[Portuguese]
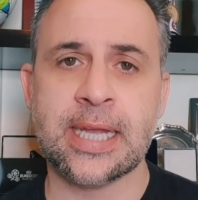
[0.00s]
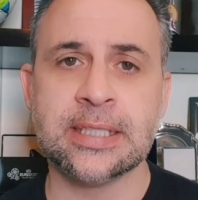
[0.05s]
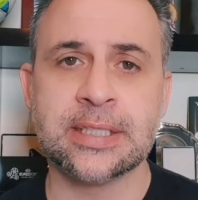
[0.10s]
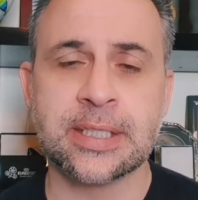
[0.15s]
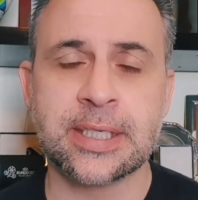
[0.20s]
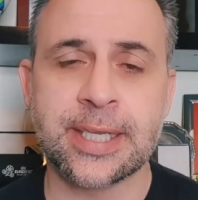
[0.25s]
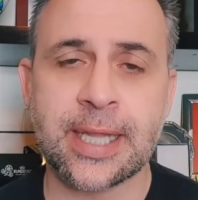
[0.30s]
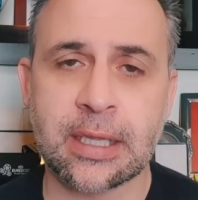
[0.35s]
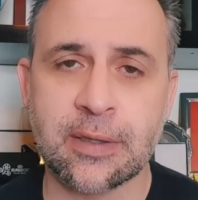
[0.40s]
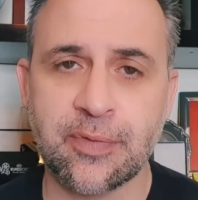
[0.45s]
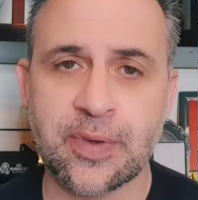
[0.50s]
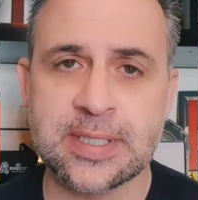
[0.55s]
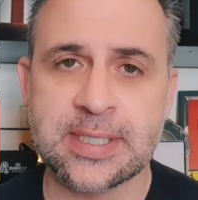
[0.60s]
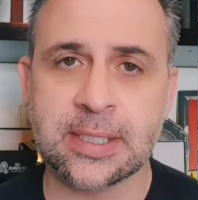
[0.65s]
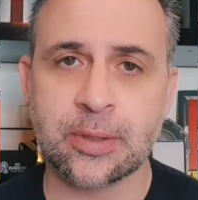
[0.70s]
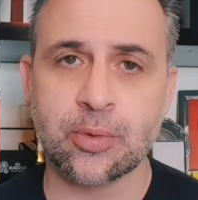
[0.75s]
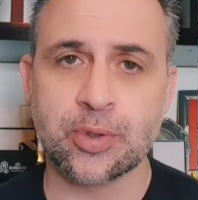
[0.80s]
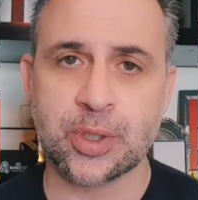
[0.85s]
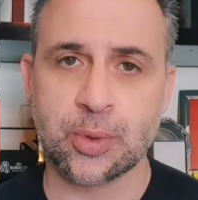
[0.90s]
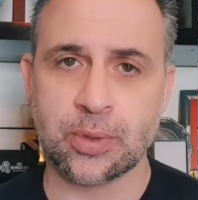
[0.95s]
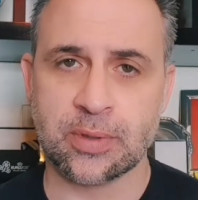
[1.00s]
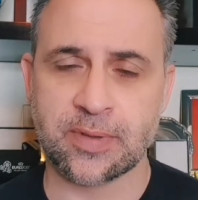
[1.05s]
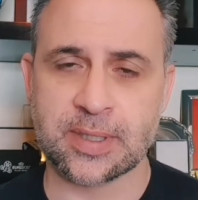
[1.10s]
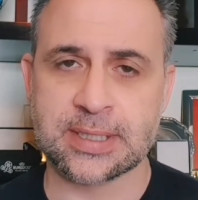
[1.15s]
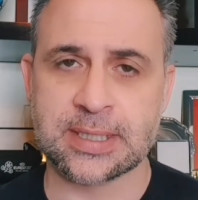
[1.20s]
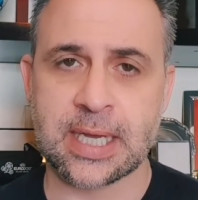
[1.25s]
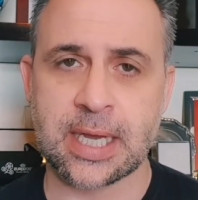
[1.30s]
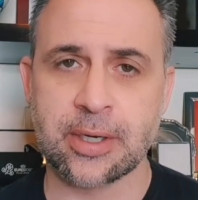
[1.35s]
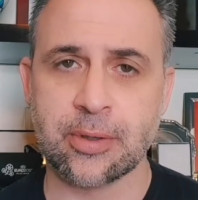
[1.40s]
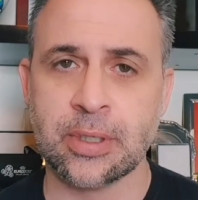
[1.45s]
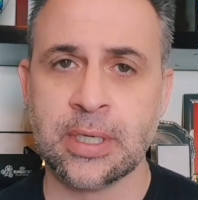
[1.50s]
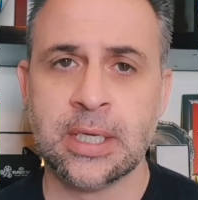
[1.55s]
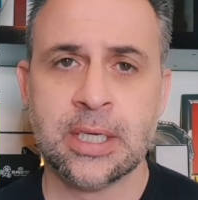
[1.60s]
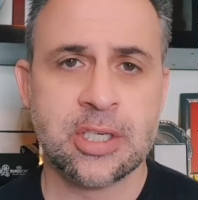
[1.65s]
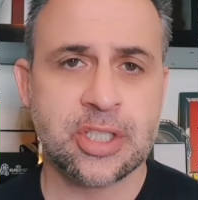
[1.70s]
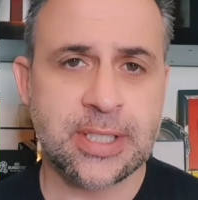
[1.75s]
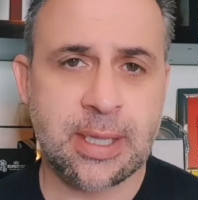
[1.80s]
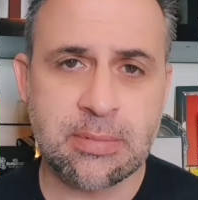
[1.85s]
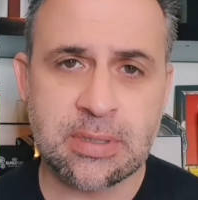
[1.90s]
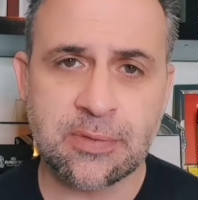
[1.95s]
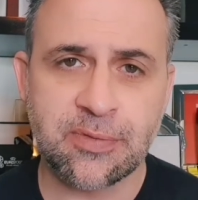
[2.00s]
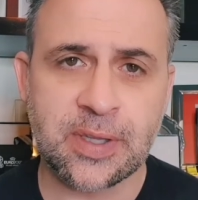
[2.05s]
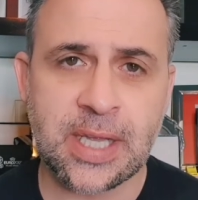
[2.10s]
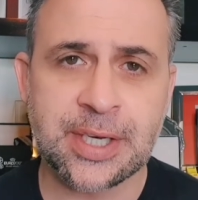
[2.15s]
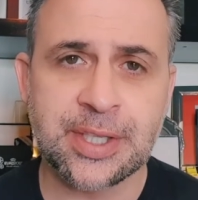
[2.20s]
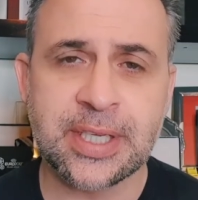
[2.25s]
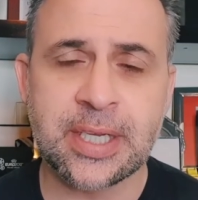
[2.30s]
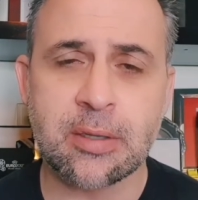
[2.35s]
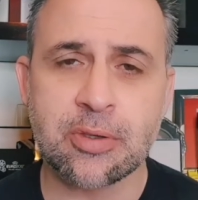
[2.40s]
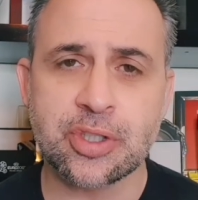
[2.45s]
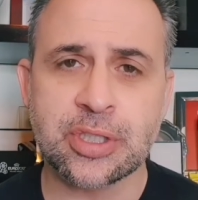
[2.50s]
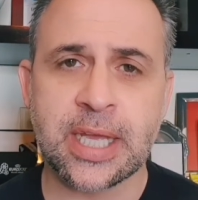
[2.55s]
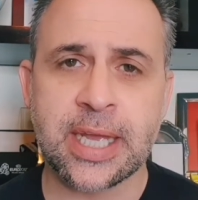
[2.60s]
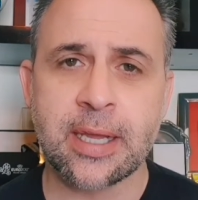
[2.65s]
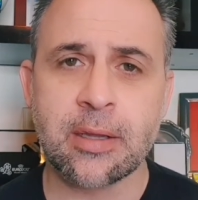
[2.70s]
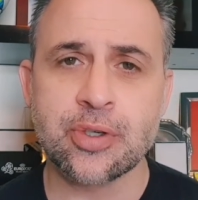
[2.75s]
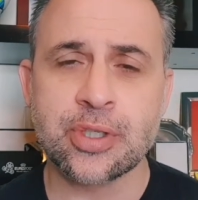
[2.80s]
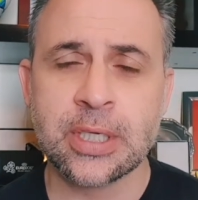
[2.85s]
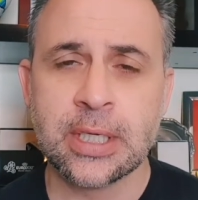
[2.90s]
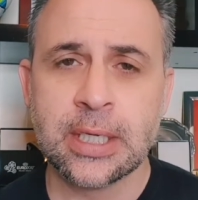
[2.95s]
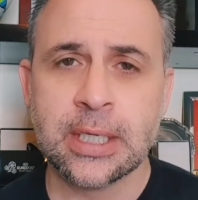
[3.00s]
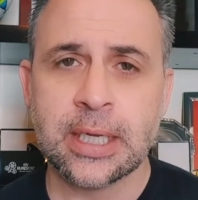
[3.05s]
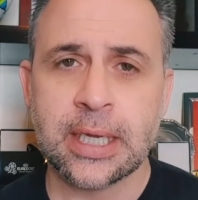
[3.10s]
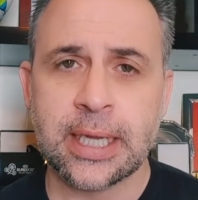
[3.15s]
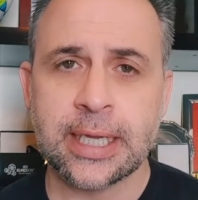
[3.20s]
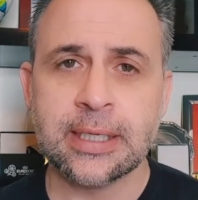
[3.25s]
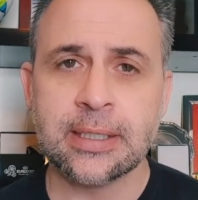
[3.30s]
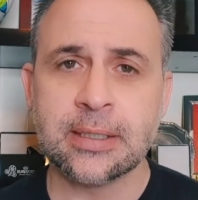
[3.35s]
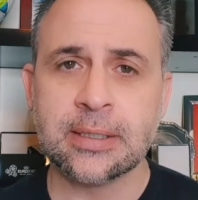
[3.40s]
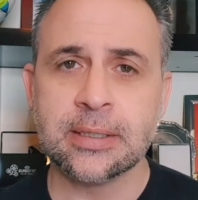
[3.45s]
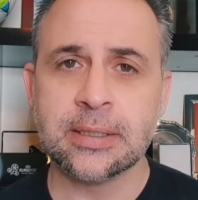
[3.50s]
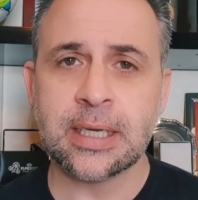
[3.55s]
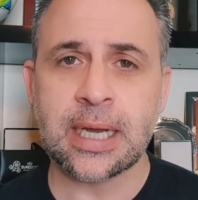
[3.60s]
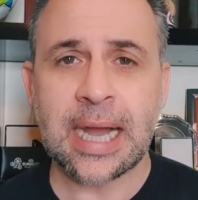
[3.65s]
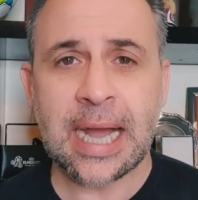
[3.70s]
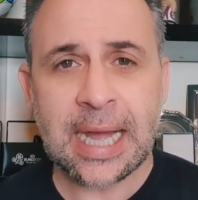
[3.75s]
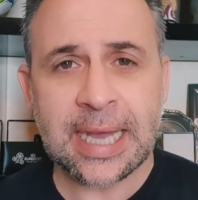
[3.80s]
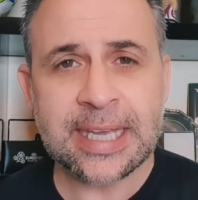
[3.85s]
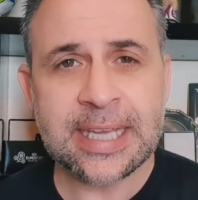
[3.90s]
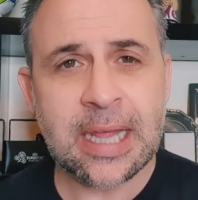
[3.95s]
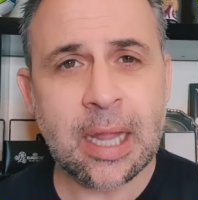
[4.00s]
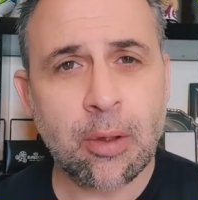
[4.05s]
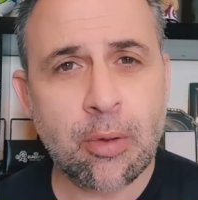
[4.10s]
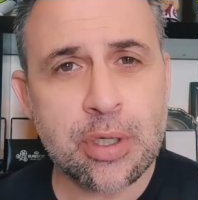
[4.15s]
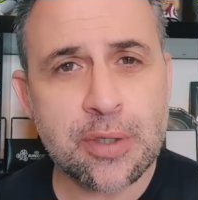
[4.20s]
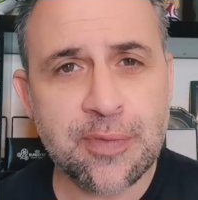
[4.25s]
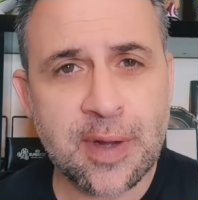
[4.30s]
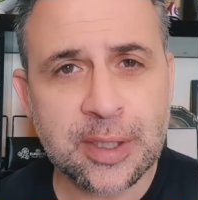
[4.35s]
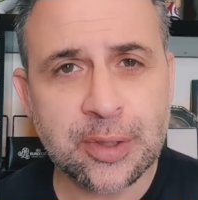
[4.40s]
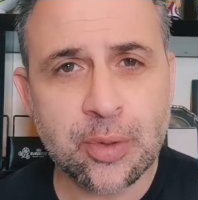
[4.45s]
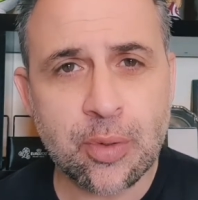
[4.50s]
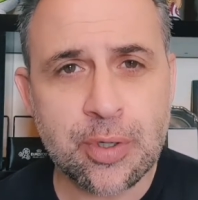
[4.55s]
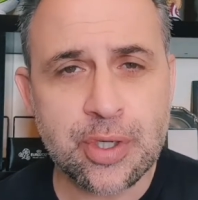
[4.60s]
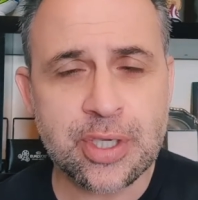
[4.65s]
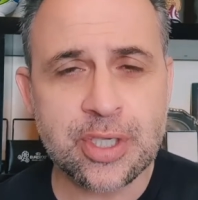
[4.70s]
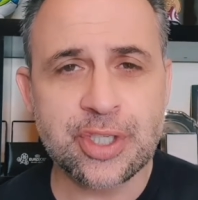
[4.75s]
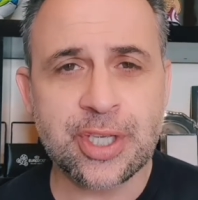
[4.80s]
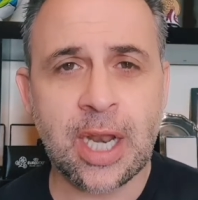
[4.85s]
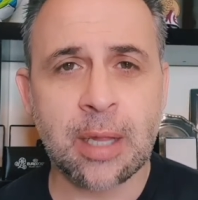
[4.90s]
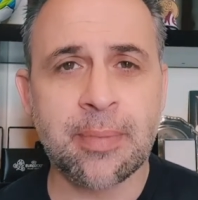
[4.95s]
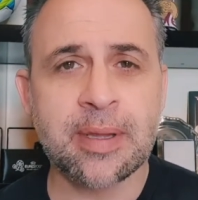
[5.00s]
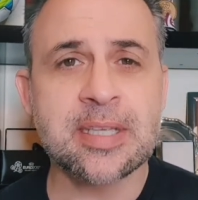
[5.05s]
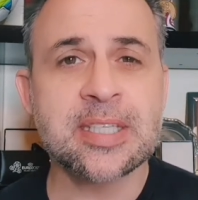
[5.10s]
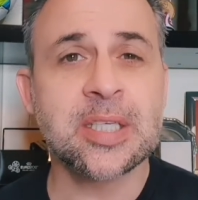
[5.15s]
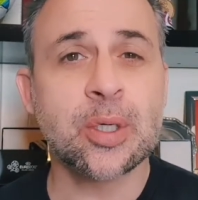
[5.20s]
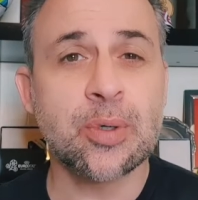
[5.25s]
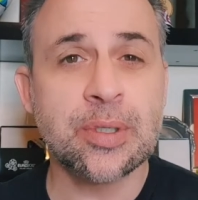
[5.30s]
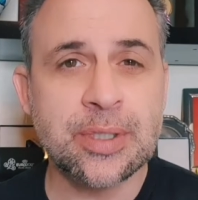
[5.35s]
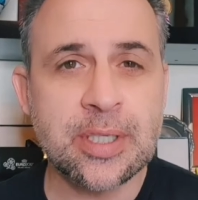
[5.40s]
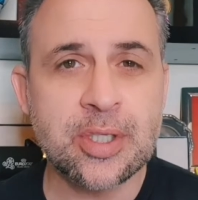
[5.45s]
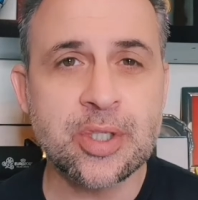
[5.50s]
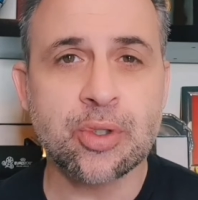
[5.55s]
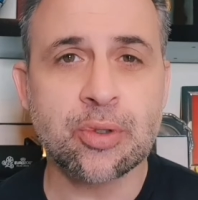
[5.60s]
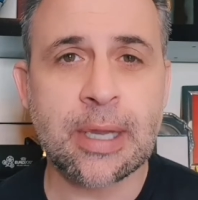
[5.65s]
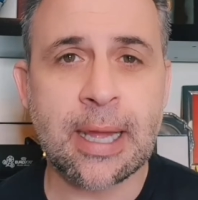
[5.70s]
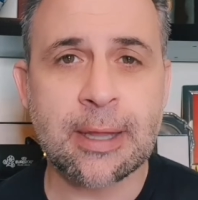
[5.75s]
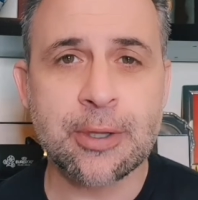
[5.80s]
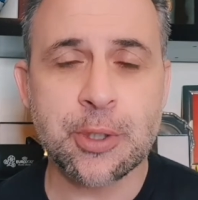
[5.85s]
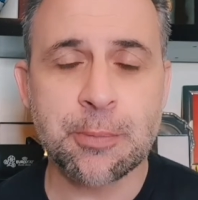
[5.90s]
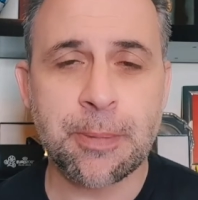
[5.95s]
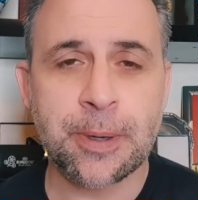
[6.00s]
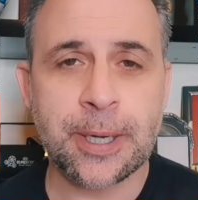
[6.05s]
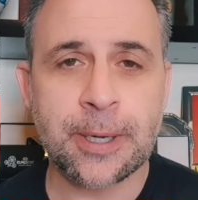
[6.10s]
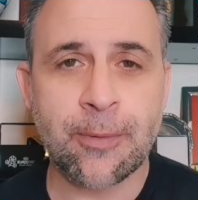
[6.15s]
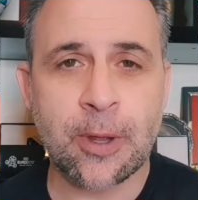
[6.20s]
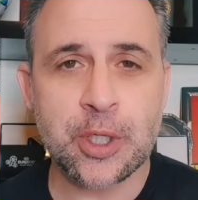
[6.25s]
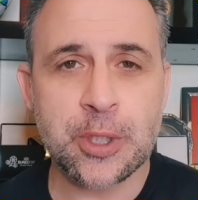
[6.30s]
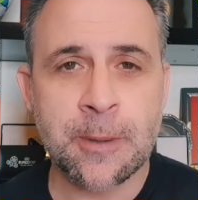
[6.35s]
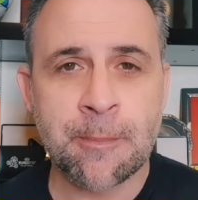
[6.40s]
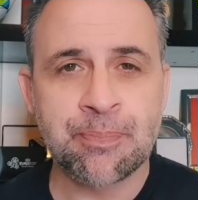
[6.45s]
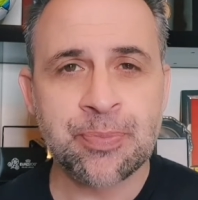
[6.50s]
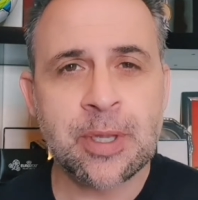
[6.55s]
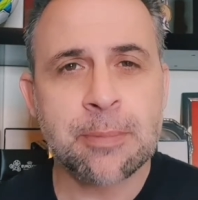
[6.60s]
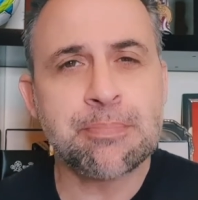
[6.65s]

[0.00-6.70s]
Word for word: integridade física do seu adversário. Estamos a falar daqueles tackles em que há aqui alguns fatores que geralmente são adicionados para nós